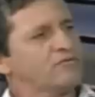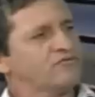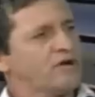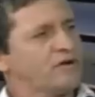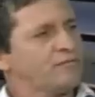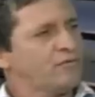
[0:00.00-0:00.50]

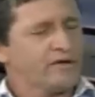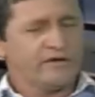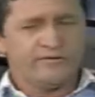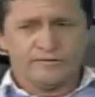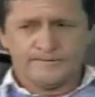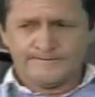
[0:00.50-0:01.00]
Jair
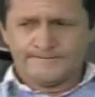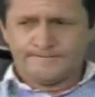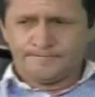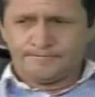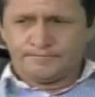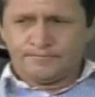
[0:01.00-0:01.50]
Porrete
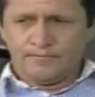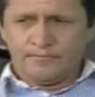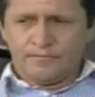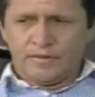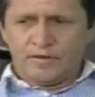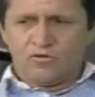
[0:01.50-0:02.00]

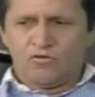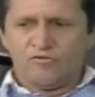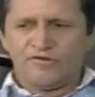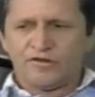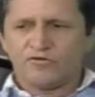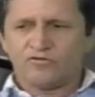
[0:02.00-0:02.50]

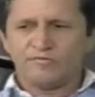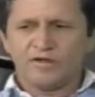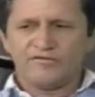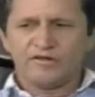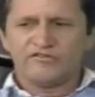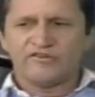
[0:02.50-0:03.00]
conversou
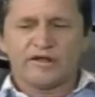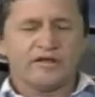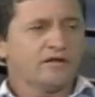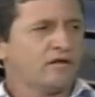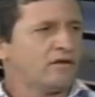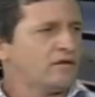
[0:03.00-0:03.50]
comigo, falei:
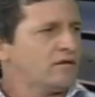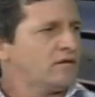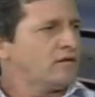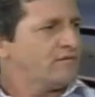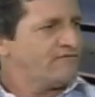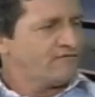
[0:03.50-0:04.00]
"Jair,
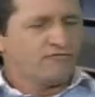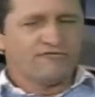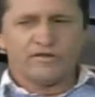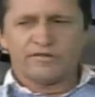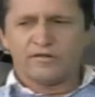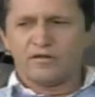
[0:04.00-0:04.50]

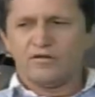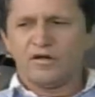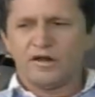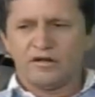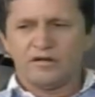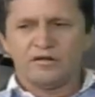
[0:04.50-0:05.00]
conversei,
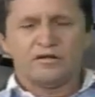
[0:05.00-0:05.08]
olha,